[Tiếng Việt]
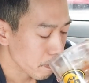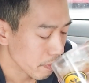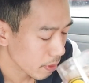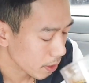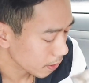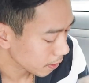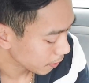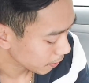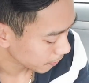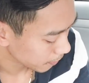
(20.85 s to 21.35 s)

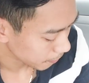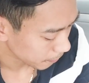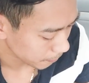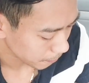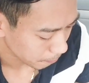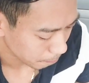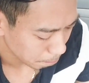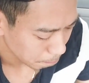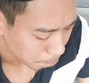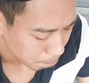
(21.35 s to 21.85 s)

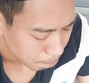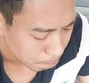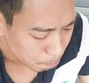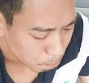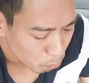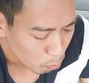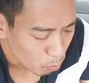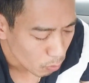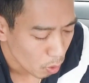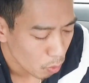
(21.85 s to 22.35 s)
uhm,
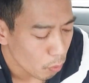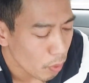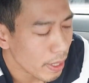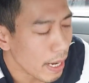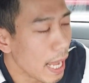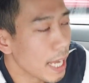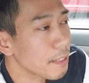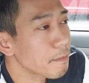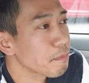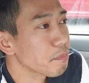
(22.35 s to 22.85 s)
quá
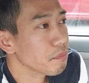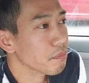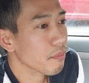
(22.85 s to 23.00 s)
đã